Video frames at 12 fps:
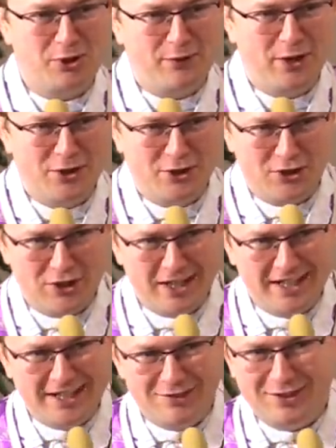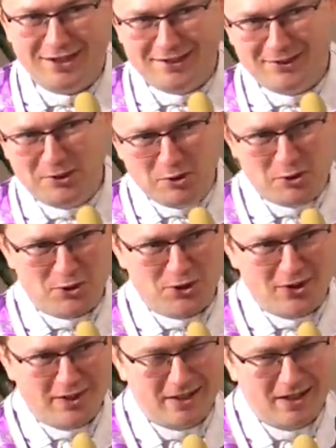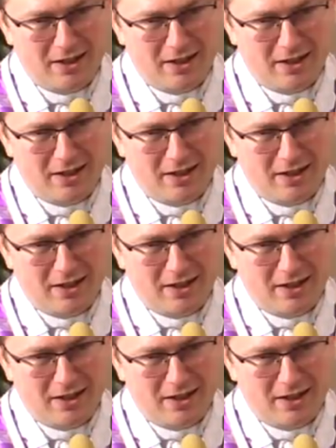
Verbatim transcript: świeci w jasności.